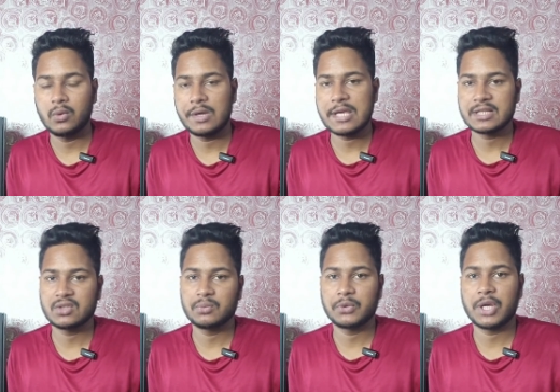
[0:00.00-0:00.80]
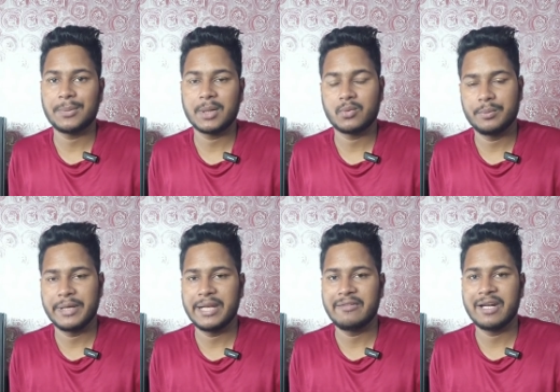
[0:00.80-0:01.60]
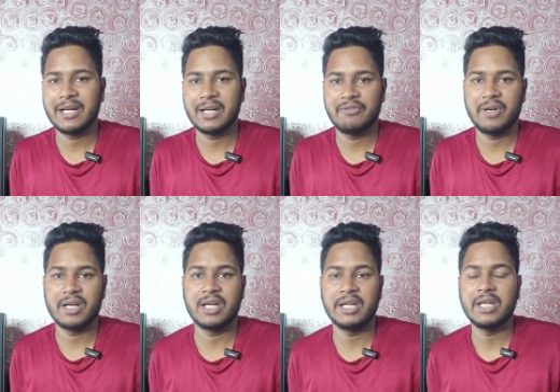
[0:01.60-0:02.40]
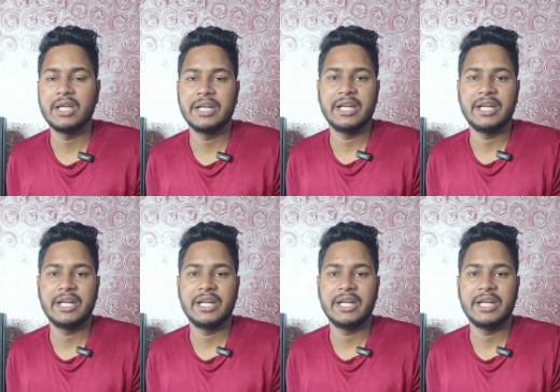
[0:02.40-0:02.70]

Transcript: वाई का सपोर्ट यहाँ पर आपको मिलने वाला है डेफिनेटली